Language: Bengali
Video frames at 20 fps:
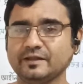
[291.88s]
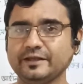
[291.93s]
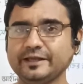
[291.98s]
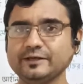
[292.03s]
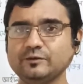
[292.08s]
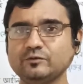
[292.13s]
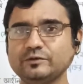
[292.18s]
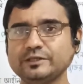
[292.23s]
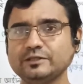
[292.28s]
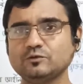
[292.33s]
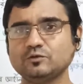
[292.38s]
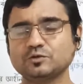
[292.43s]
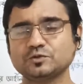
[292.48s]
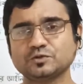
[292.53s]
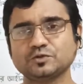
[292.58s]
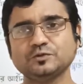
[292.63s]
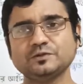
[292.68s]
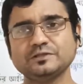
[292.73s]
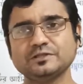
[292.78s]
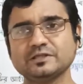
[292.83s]
এগুলিকে
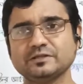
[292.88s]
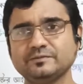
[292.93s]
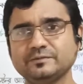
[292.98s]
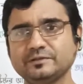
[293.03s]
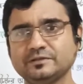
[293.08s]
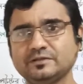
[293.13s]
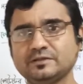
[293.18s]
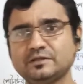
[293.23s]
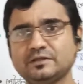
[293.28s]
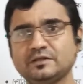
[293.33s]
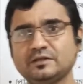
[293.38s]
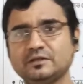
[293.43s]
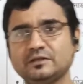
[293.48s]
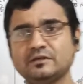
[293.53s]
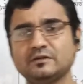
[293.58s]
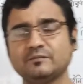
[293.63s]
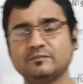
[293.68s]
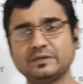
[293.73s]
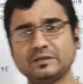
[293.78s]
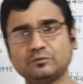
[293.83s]
ওষুধ হিসেবে
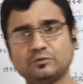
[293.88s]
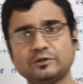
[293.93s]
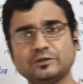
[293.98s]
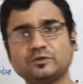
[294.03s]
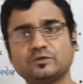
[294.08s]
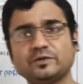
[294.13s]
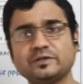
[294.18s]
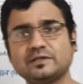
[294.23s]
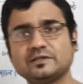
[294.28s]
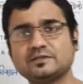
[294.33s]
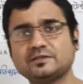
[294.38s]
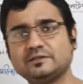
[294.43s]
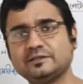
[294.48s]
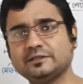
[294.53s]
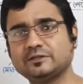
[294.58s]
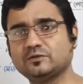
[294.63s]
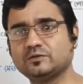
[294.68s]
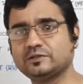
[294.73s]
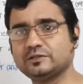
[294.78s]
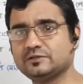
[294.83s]
ব্যবহার করে আসছে
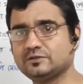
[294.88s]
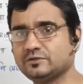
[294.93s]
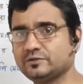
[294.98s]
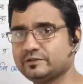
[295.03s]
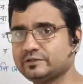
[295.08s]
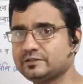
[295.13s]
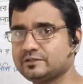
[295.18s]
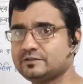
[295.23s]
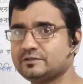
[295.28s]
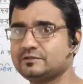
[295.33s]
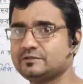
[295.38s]
দীর্ঘদিন ধরে